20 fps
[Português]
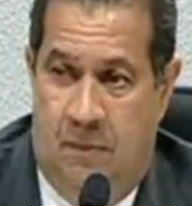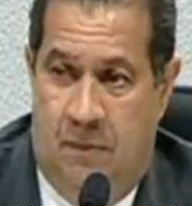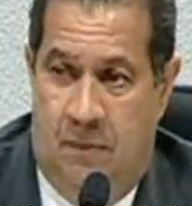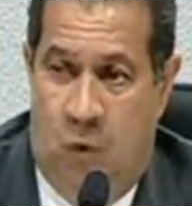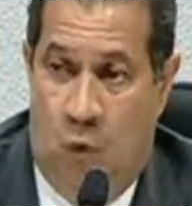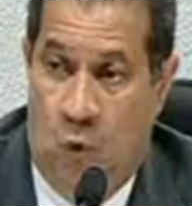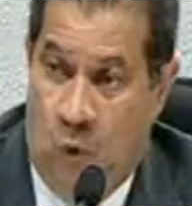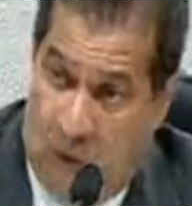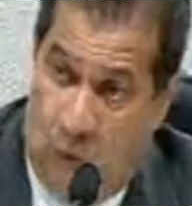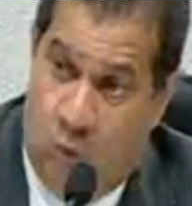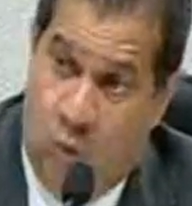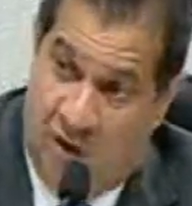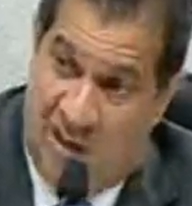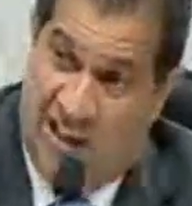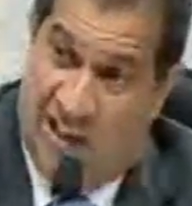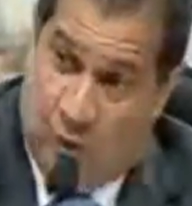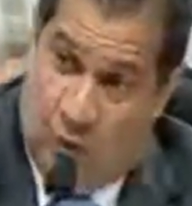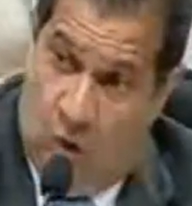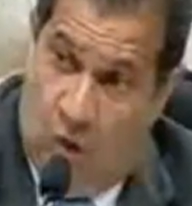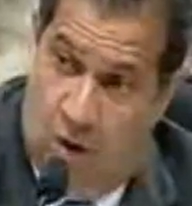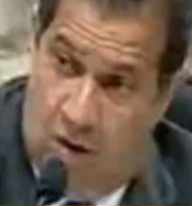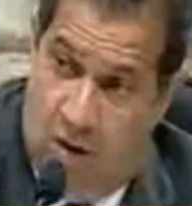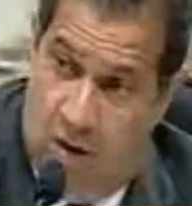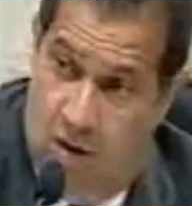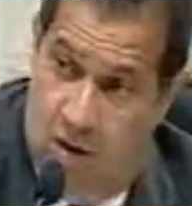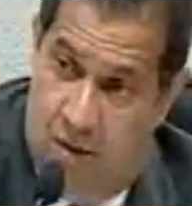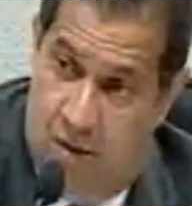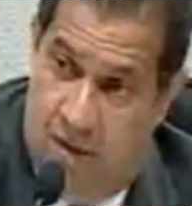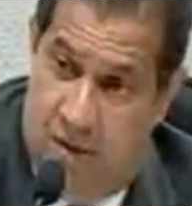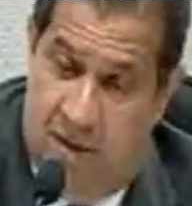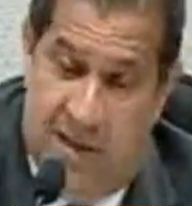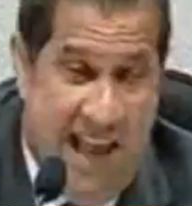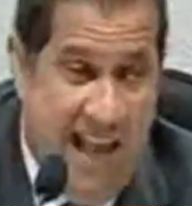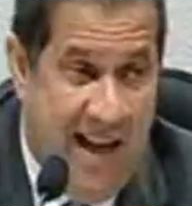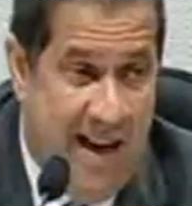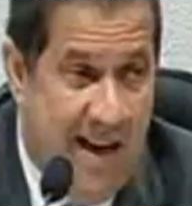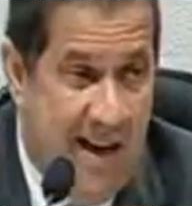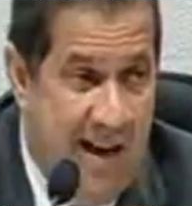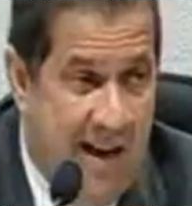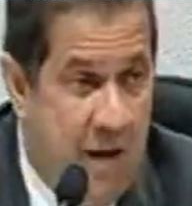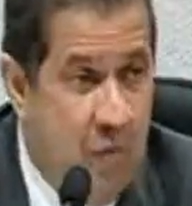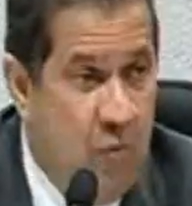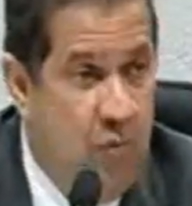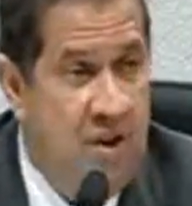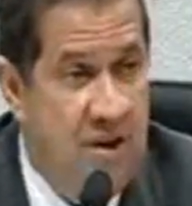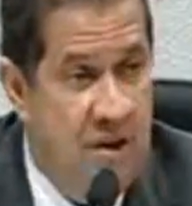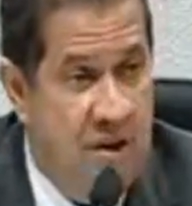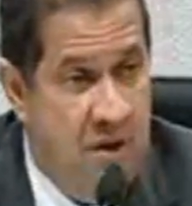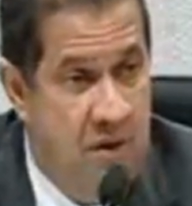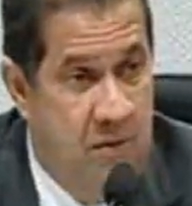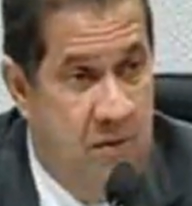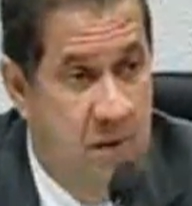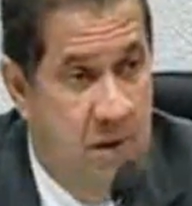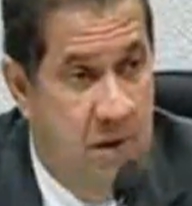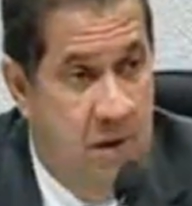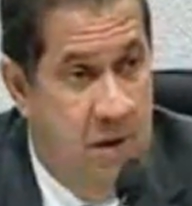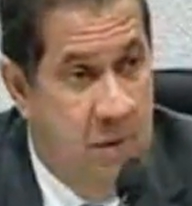O acusador nega a acusação,